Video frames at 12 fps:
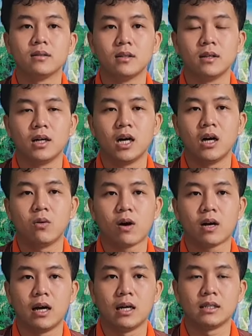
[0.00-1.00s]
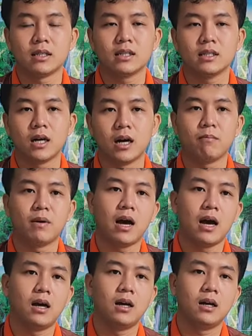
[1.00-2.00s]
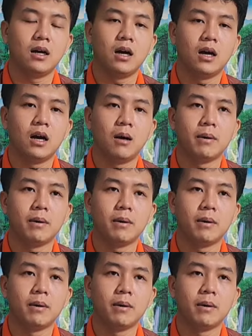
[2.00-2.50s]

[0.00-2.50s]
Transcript: cơ, hoặc là những cái trường hợp là